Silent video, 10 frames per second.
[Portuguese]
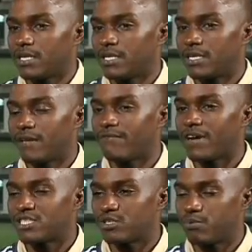E quem
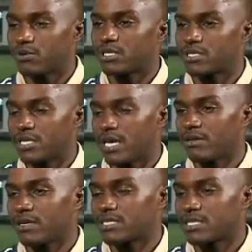faz desporto a
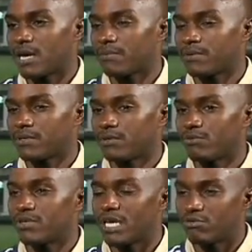sério, quem sabe
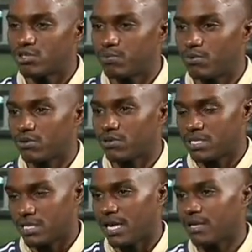o que é o desporto a
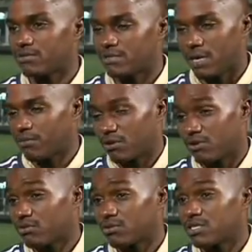sério, sabe o que
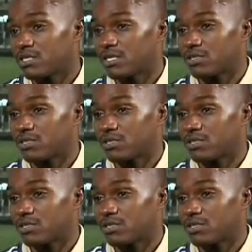eu estou a dizer.